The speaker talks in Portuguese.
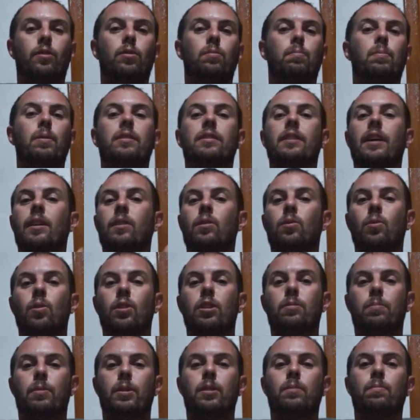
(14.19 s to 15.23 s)
dos
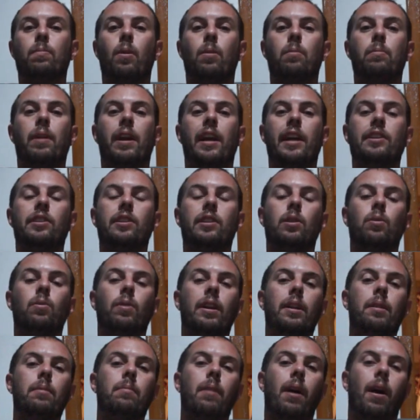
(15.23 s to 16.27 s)
pescadores, principalmente, que um
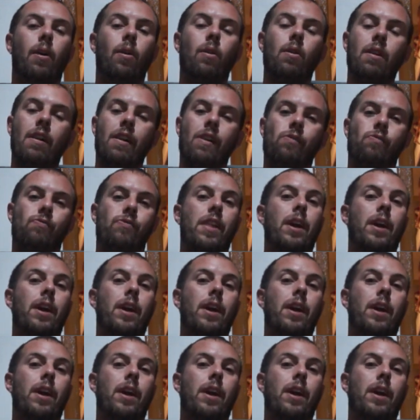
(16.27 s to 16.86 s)
animal,